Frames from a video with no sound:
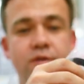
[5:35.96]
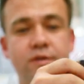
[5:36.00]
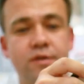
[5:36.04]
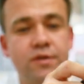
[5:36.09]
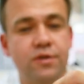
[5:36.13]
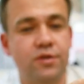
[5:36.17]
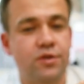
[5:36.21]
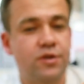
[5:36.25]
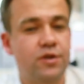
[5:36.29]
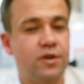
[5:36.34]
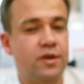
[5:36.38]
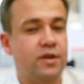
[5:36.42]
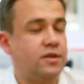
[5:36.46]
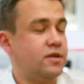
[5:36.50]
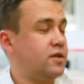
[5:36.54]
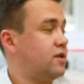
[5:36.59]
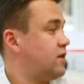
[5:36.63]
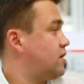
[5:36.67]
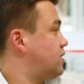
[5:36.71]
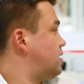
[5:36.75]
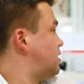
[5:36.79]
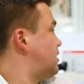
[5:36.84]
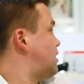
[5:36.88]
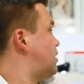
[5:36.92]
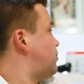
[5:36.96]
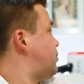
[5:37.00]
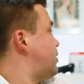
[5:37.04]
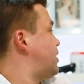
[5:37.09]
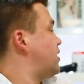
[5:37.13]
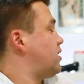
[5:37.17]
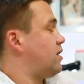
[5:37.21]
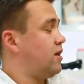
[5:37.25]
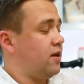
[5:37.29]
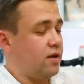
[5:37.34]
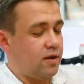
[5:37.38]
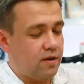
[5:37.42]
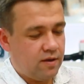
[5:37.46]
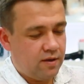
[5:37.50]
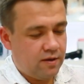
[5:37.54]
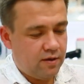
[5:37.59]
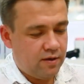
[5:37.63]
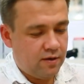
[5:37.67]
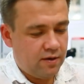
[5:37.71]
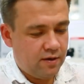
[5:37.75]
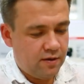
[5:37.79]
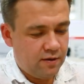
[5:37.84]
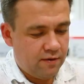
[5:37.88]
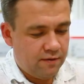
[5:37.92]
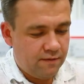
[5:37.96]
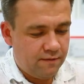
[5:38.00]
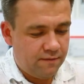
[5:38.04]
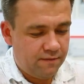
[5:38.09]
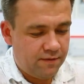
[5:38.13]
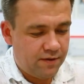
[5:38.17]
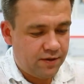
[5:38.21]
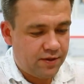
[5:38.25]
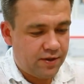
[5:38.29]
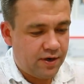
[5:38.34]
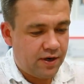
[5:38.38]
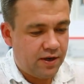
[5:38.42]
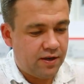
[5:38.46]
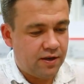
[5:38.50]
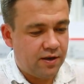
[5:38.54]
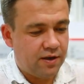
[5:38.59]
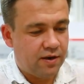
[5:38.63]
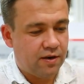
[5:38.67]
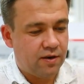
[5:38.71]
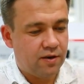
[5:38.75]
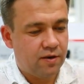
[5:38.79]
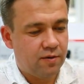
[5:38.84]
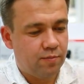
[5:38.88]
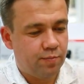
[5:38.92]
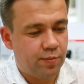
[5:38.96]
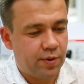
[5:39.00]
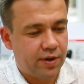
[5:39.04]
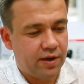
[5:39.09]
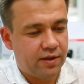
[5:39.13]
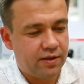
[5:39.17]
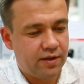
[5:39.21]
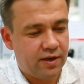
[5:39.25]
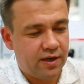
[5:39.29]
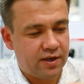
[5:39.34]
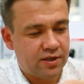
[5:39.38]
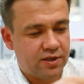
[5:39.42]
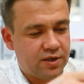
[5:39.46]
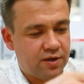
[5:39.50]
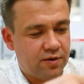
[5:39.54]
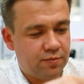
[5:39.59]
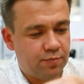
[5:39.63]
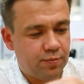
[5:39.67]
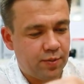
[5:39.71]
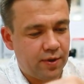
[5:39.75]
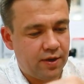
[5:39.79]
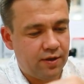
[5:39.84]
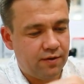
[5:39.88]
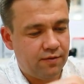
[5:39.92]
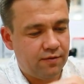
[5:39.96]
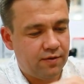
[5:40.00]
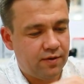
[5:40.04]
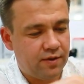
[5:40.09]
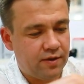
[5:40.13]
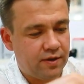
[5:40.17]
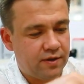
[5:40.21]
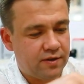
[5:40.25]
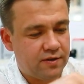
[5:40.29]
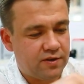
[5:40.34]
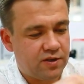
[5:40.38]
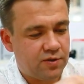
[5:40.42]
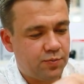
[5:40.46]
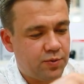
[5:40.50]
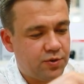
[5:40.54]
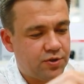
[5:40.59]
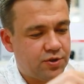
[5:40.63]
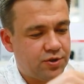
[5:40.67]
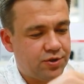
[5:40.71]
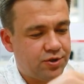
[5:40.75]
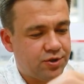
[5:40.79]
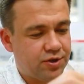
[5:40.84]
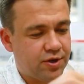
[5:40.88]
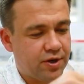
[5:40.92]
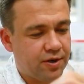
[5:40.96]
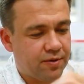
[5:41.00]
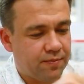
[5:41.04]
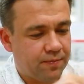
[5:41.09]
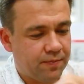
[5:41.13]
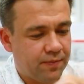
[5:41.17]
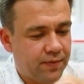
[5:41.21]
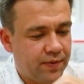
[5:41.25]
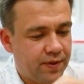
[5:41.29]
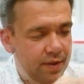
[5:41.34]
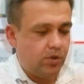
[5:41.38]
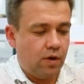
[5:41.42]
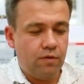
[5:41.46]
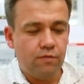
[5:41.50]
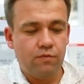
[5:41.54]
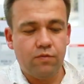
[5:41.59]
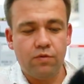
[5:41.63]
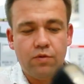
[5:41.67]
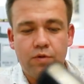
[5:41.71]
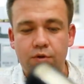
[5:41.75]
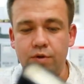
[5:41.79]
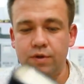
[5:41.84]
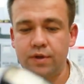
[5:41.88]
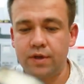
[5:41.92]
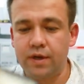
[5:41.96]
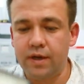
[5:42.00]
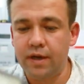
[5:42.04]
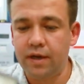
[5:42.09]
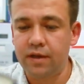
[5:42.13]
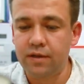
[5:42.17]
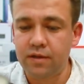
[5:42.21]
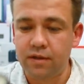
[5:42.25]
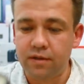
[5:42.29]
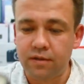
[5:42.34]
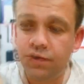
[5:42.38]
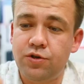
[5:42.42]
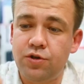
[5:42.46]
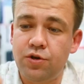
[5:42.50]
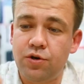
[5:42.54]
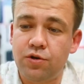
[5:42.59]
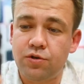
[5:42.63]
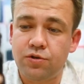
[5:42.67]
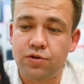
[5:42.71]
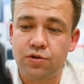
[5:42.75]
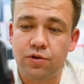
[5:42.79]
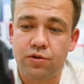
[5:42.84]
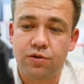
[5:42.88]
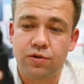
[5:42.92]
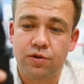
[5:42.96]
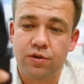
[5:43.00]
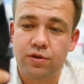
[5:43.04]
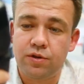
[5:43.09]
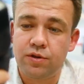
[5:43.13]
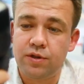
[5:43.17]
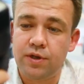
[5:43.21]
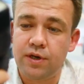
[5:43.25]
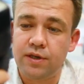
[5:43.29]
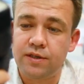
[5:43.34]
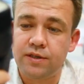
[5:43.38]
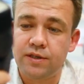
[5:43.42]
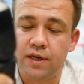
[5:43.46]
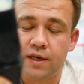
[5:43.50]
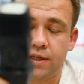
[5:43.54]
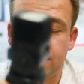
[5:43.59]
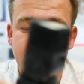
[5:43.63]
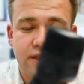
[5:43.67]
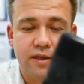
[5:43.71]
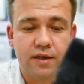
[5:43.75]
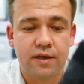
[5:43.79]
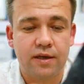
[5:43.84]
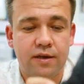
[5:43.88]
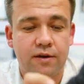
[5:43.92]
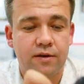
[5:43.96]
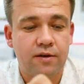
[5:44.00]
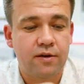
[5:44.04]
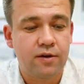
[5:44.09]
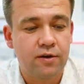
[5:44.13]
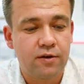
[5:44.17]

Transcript: сейчас на моей витрине продаж появилась вспышечка. Вот, Canon 432